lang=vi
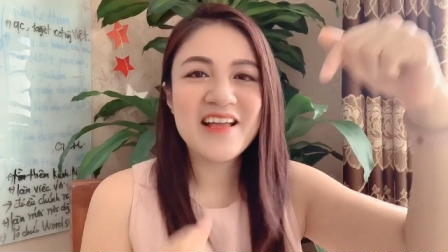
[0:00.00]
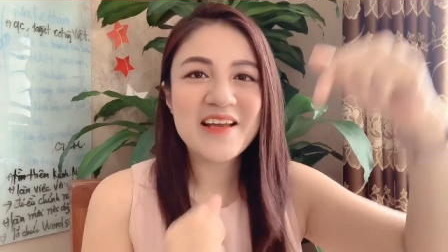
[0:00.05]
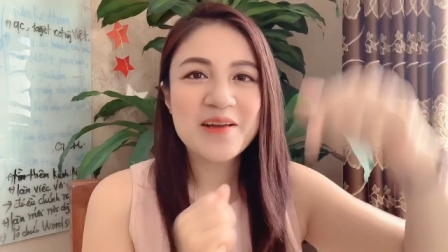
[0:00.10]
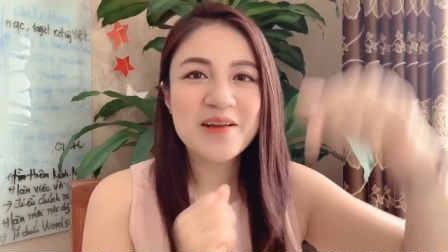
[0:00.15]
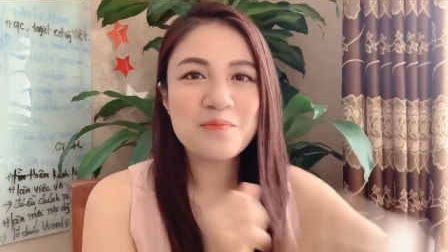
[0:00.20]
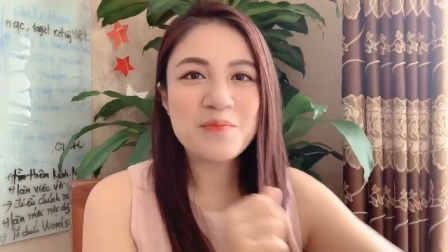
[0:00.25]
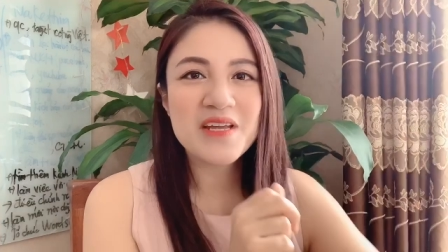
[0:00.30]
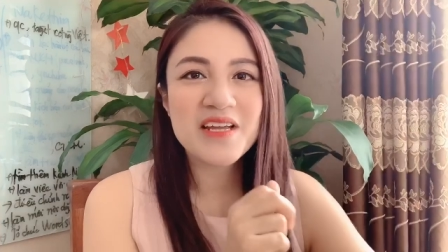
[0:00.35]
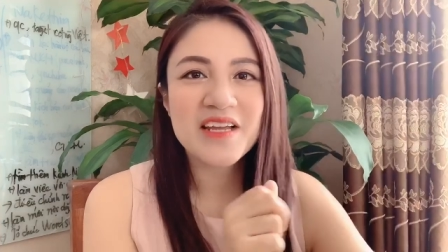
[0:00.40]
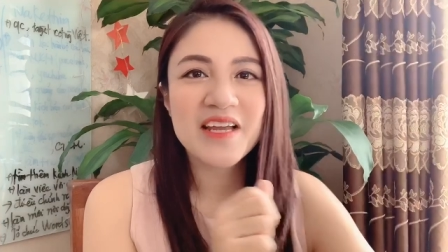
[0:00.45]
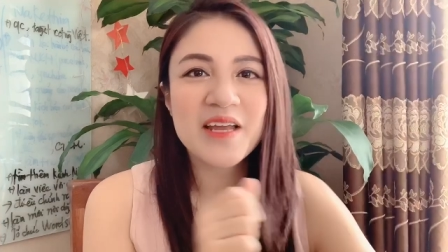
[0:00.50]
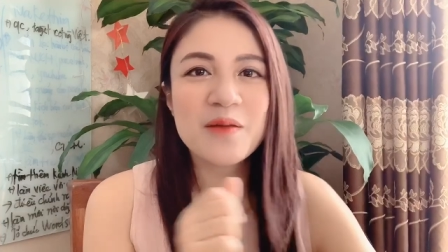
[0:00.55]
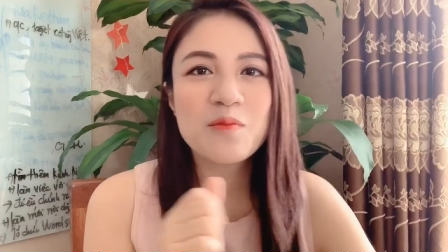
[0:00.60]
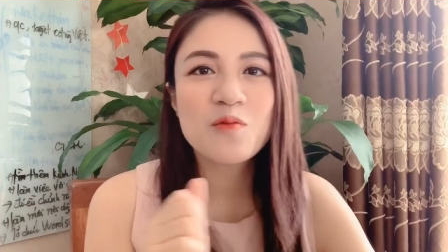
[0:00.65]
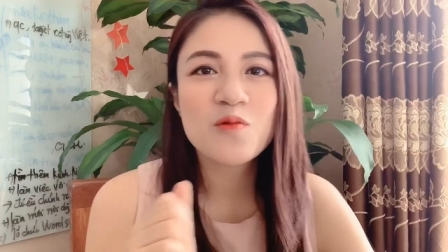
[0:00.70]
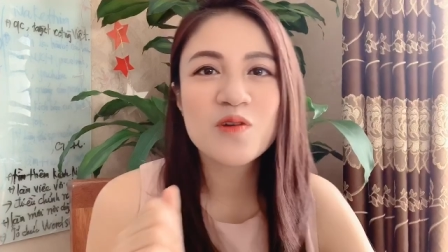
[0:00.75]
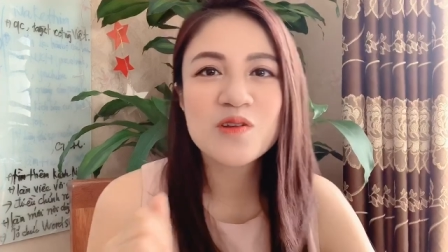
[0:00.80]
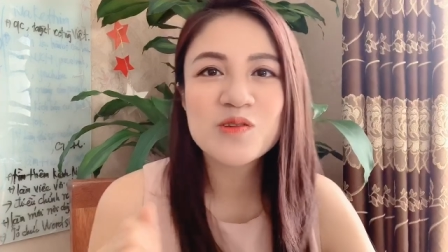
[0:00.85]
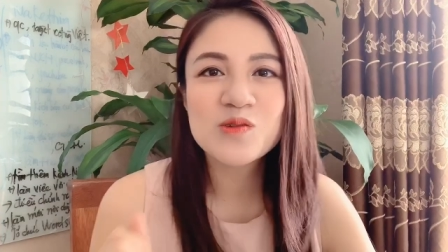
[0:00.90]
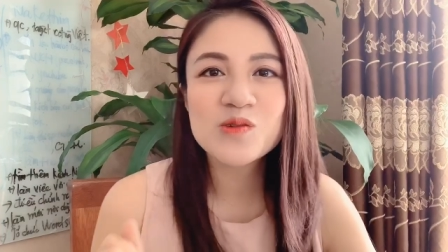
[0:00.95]
bí
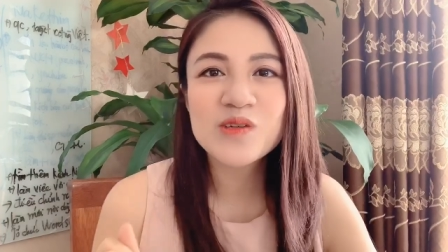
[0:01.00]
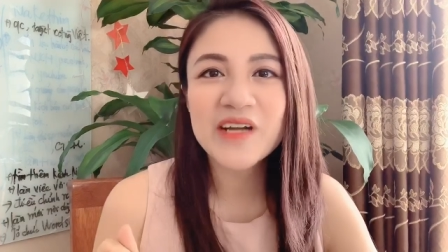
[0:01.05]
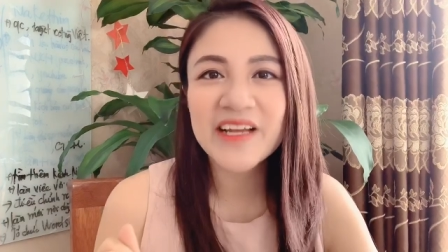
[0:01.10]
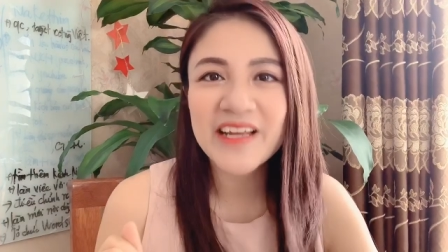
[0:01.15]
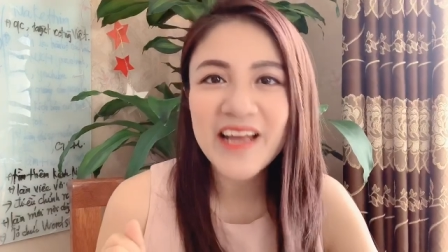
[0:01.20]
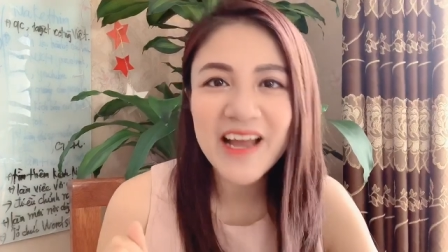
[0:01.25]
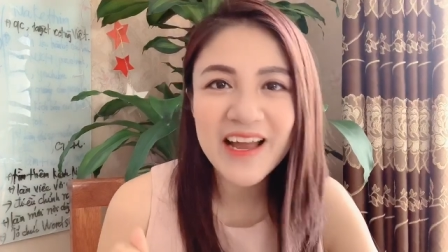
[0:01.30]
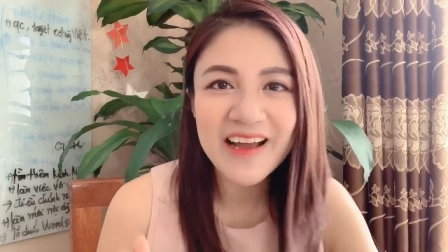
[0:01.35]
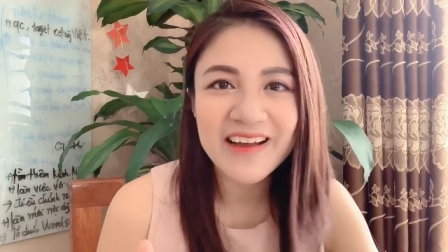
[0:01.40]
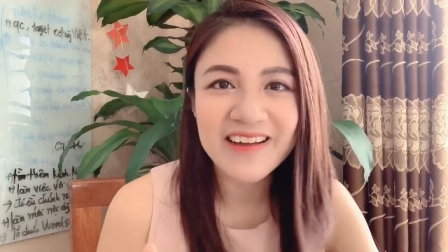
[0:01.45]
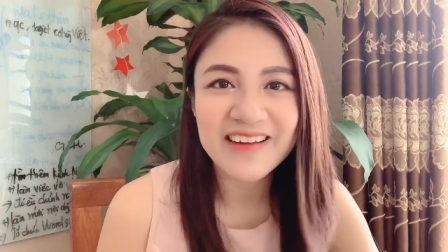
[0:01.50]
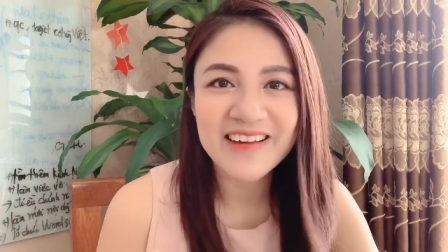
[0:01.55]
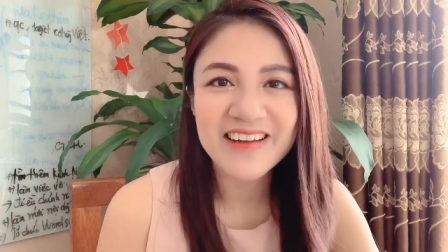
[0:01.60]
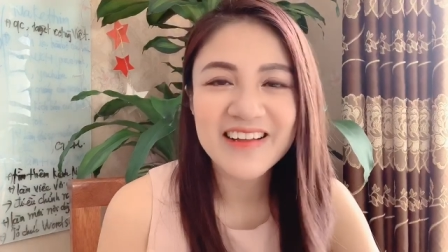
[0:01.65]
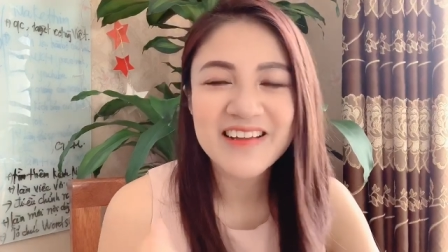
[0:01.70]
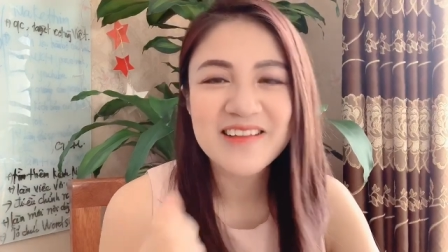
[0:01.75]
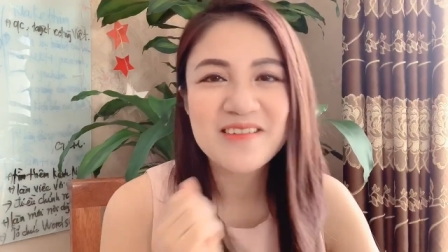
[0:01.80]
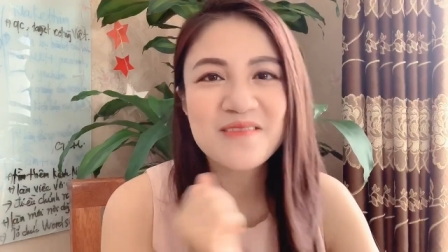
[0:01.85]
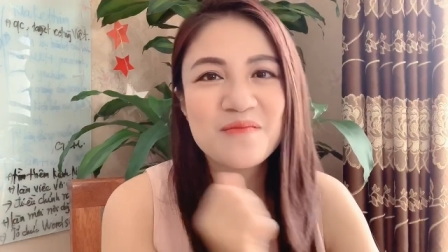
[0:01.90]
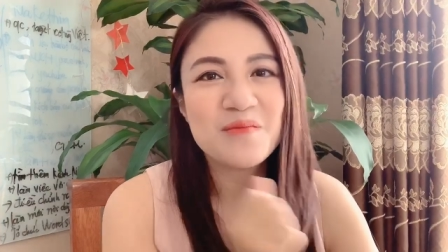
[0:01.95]
kíp quyến rũ khách hàng,
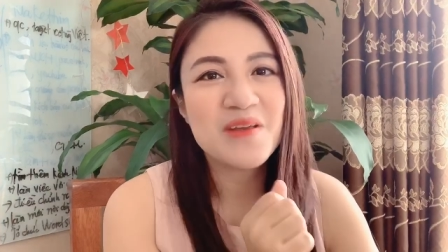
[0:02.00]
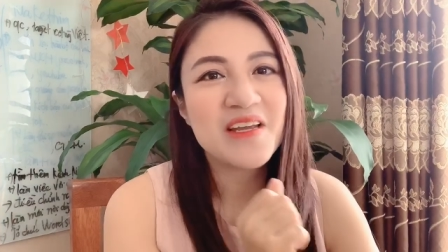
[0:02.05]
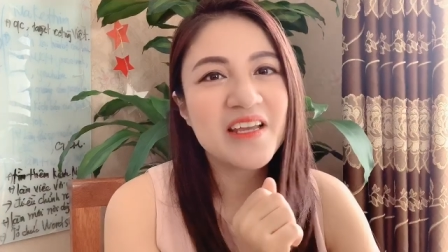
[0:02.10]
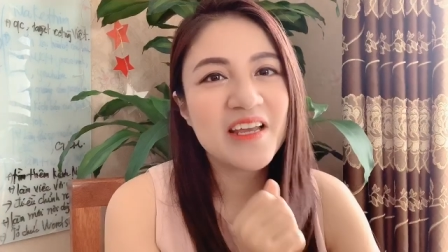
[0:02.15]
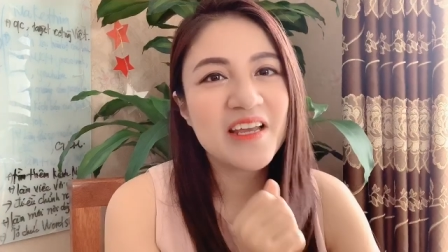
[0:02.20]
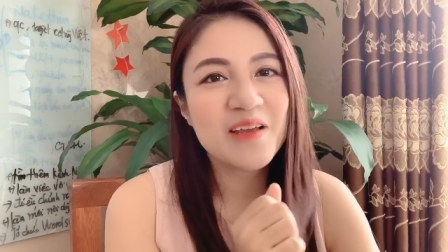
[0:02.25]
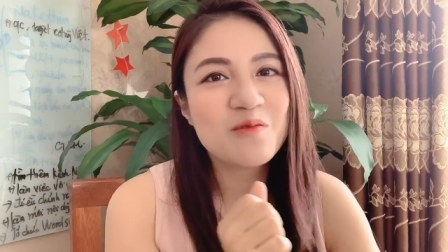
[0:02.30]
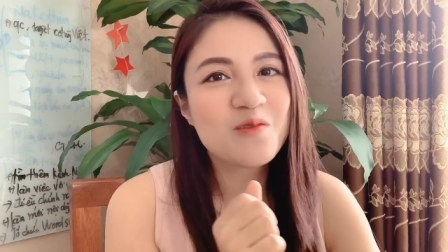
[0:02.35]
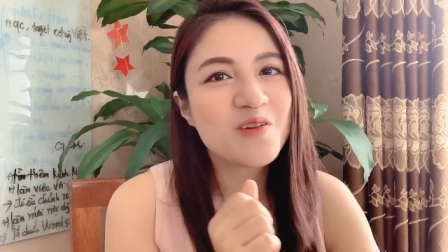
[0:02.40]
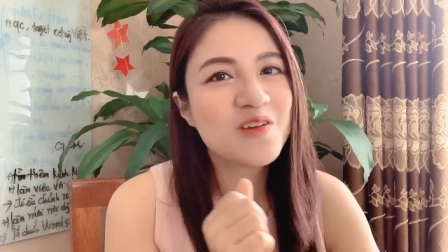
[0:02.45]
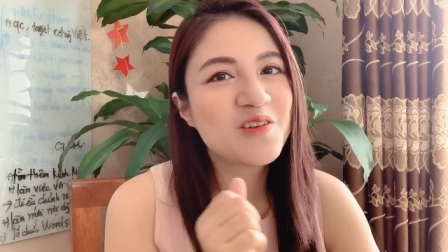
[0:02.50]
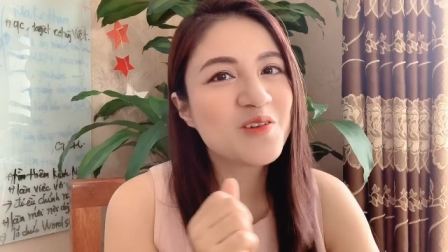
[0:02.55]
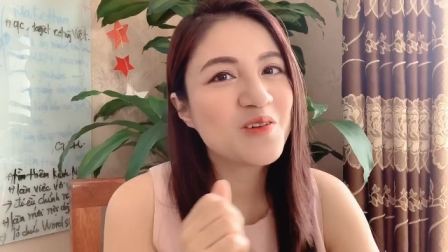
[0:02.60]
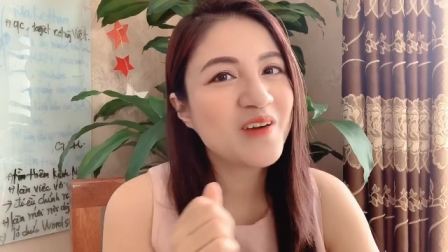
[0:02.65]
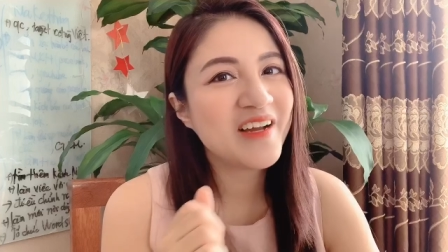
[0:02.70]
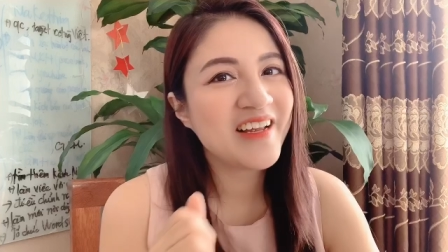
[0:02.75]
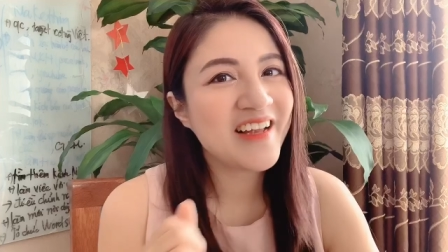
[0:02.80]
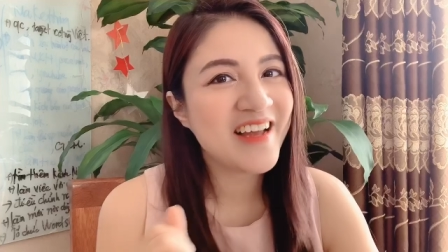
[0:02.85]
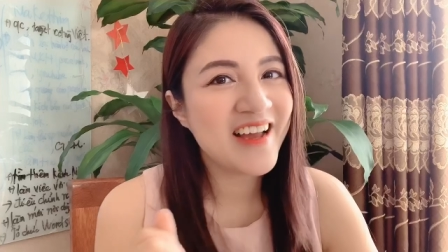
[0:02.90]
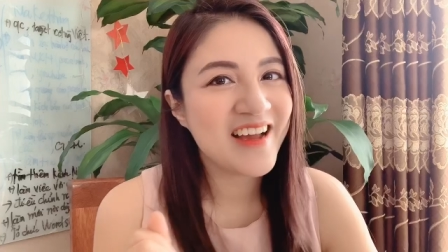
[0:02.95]
bí kíp quyến rũ
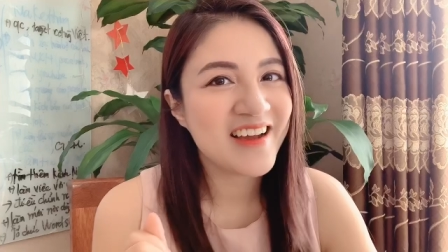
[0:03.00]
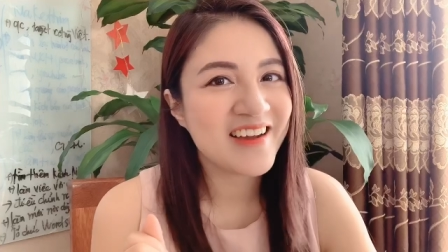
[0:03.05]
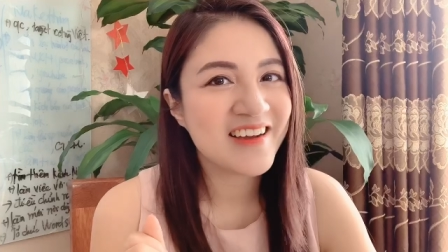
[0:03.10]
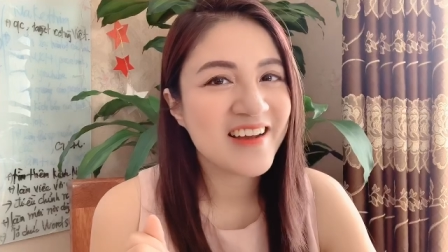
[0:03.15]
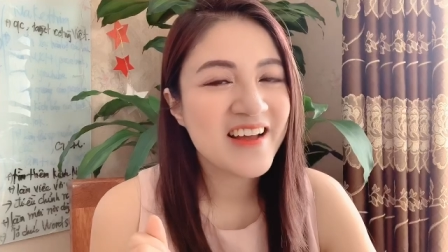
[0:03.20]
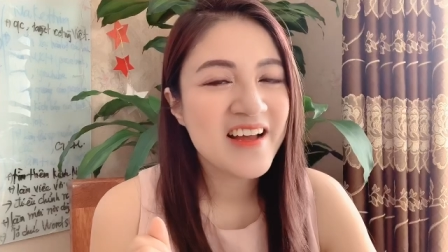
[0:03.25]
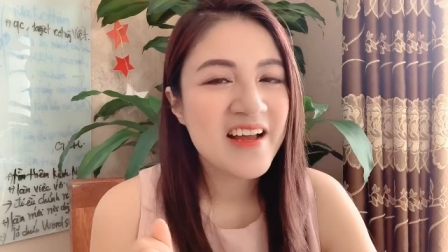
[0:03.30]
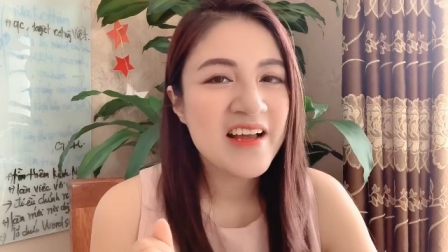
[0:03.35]
khách hàng.